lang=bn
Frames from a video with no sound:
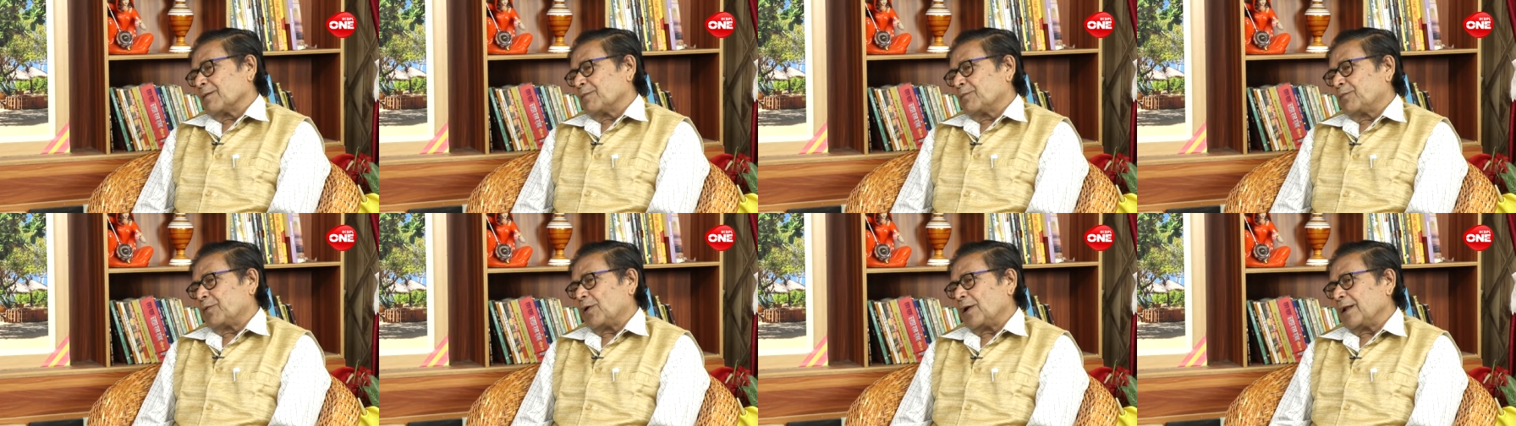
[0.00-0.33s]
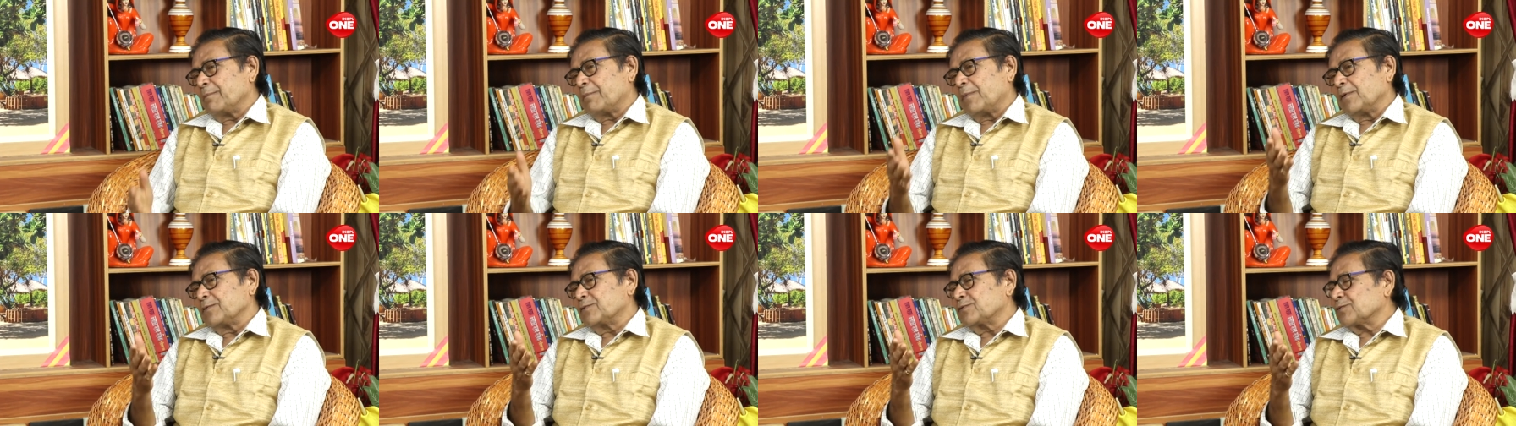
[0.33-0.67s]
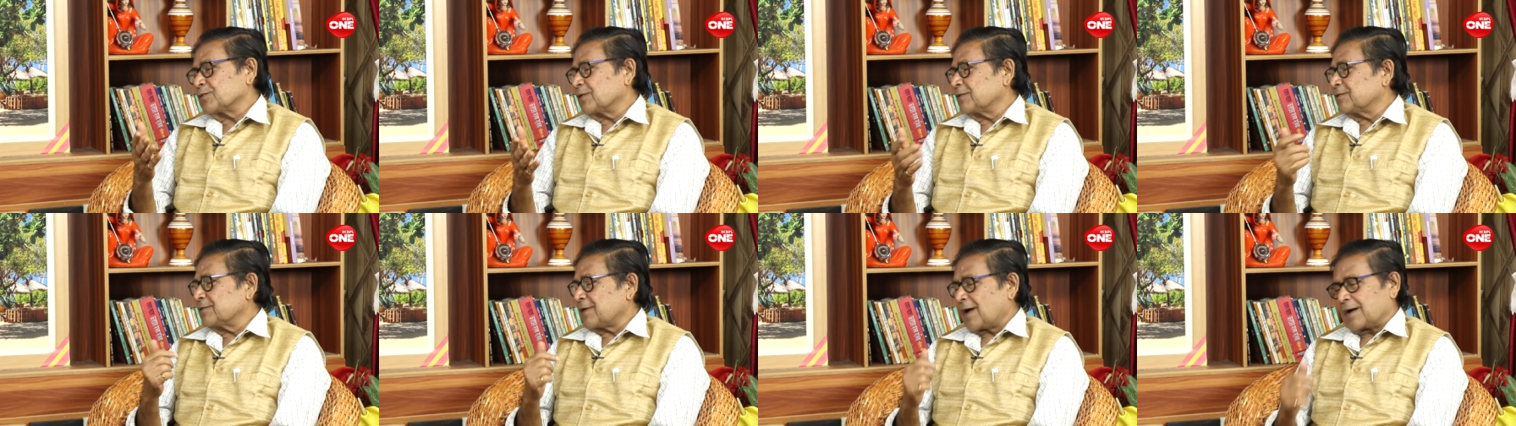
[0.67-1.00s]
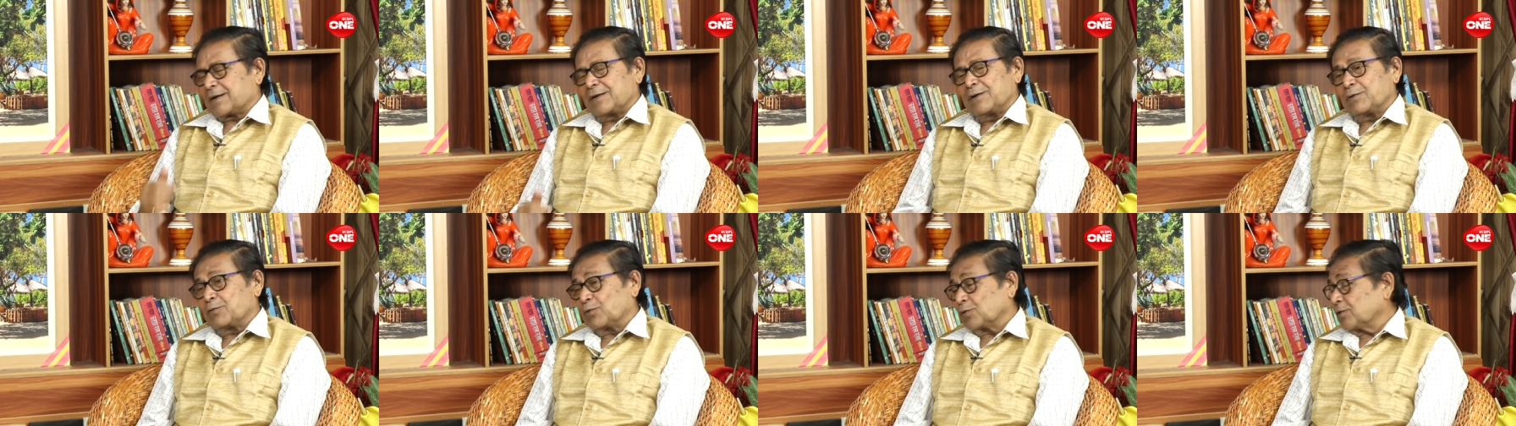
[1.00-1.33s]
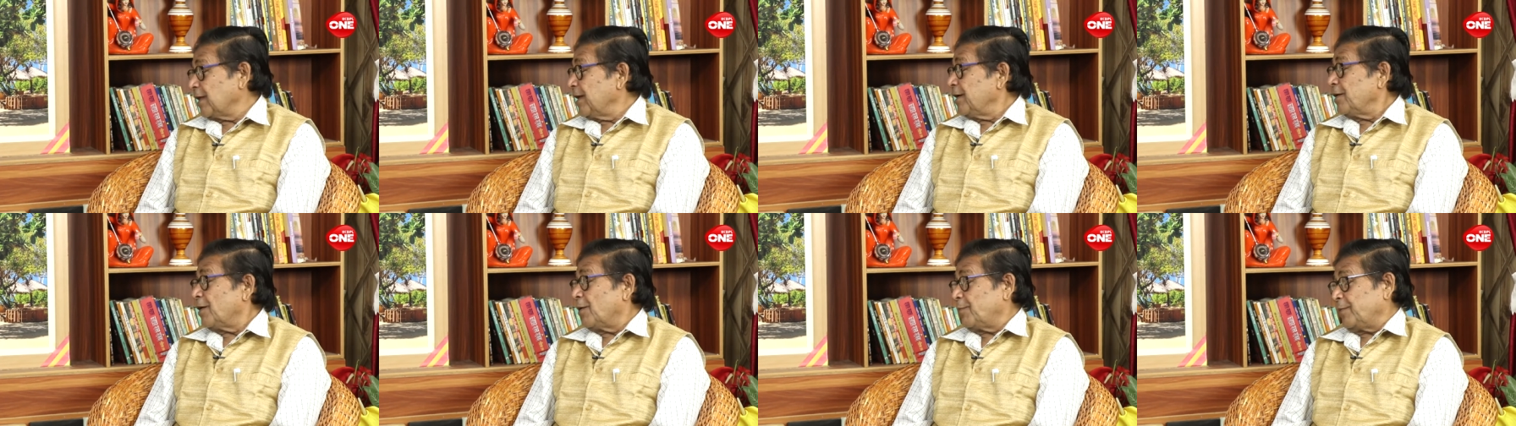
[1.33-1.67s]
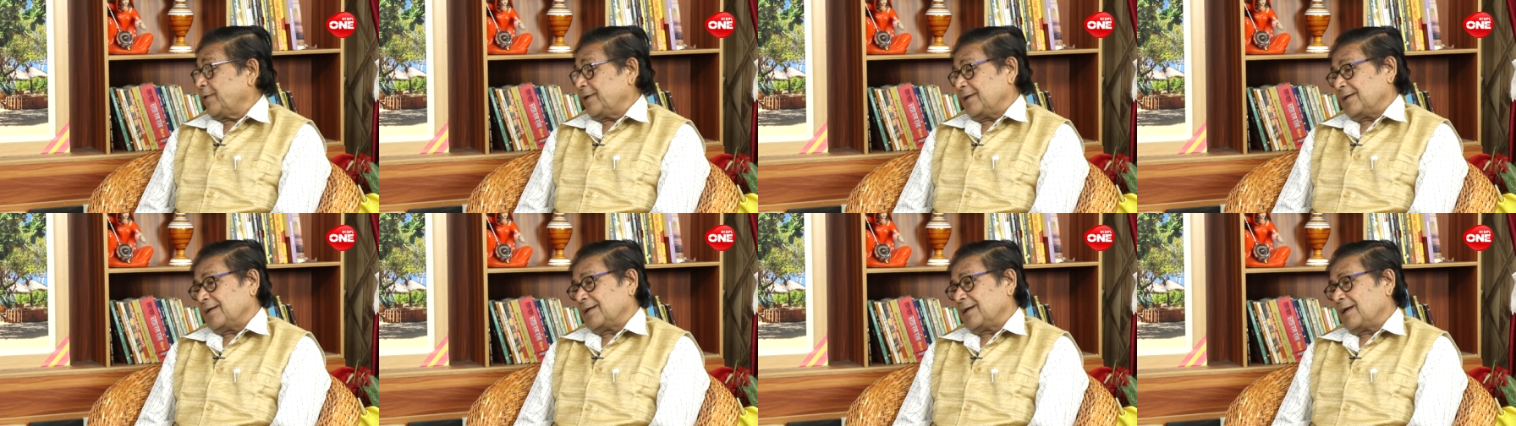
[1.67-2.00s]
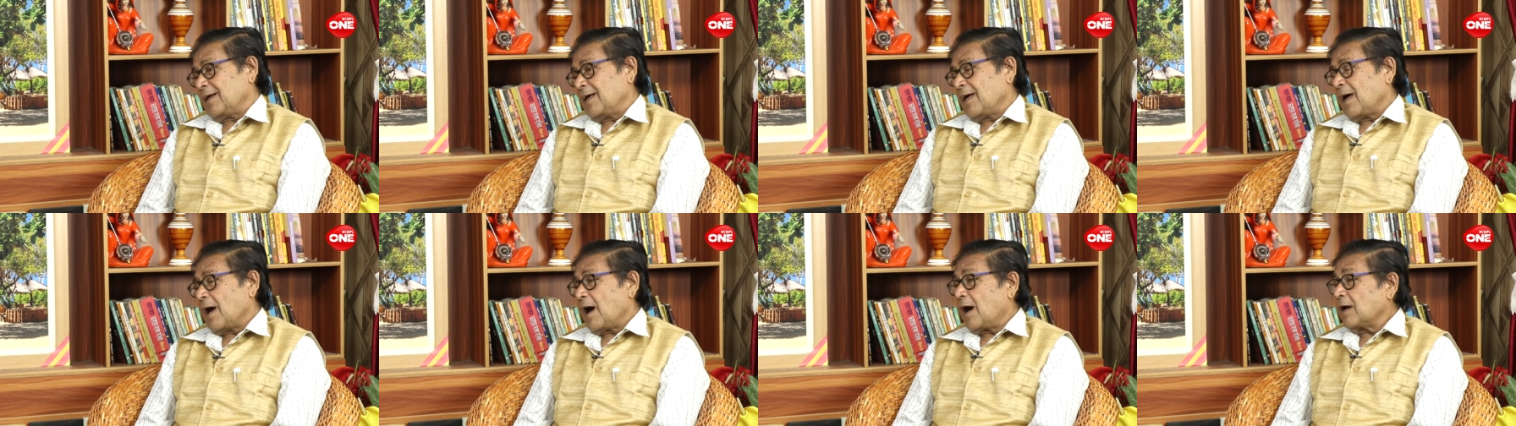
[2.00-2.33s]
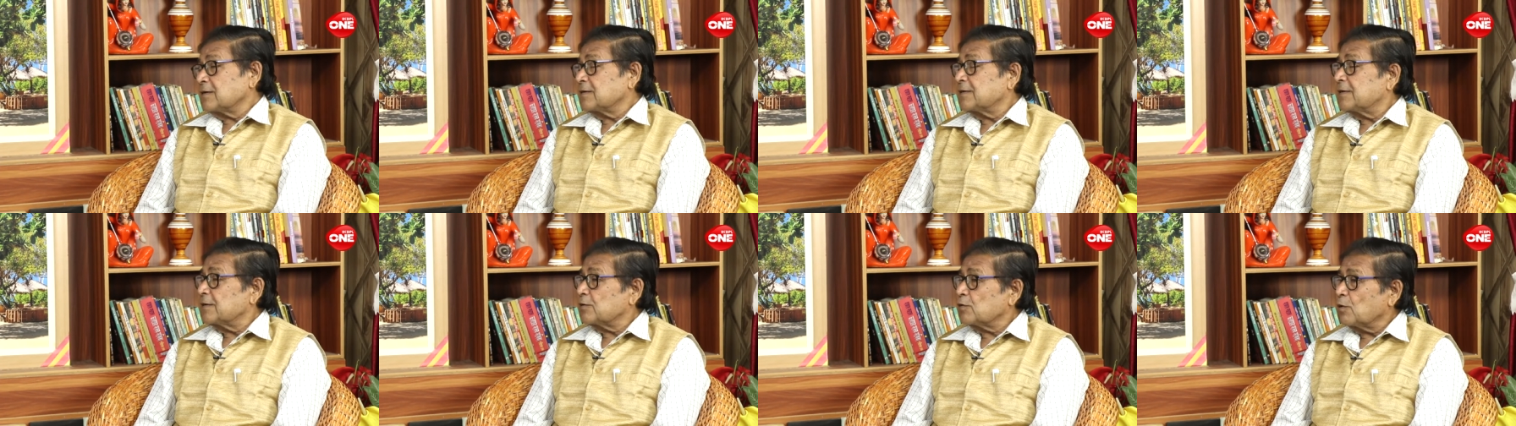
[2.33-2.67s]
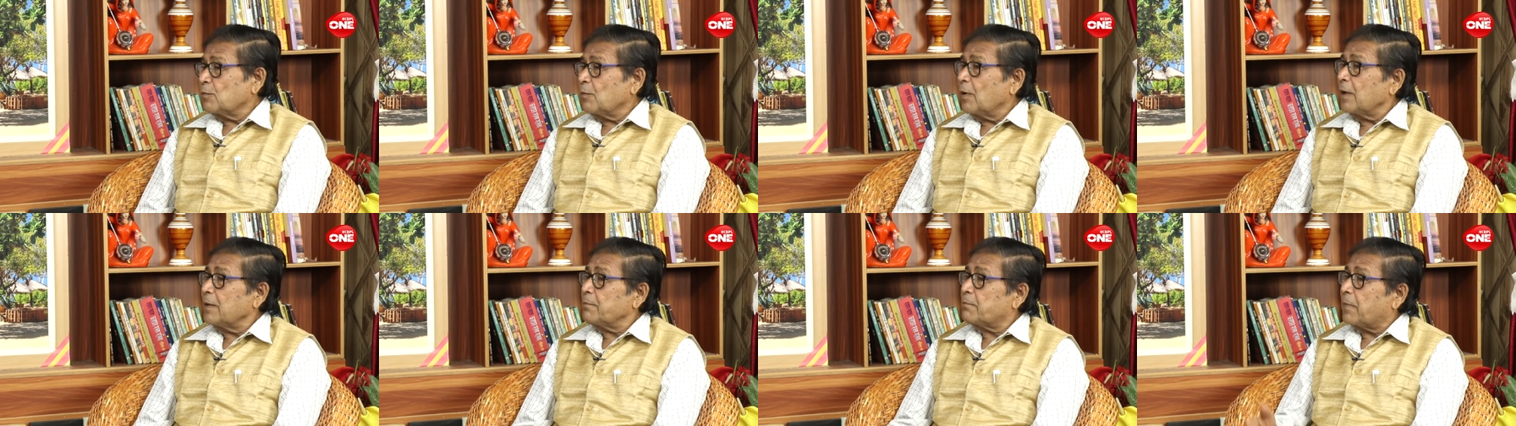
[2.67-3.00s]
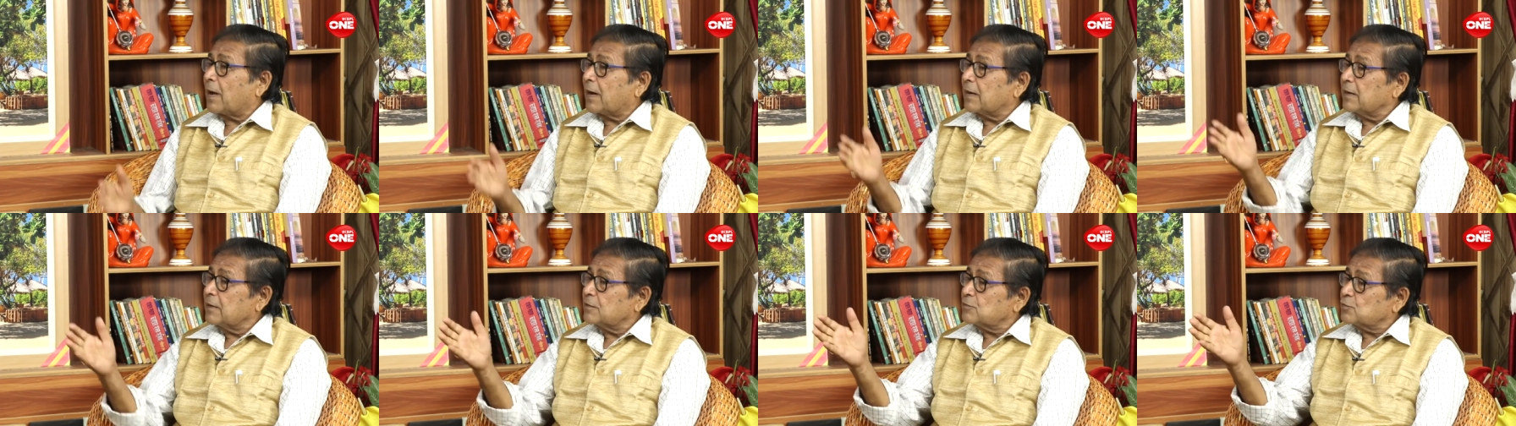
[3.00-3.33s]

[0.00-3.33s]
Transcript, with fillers: ফলে চাকরি করতেই হবে আর সে সময় বাড়ি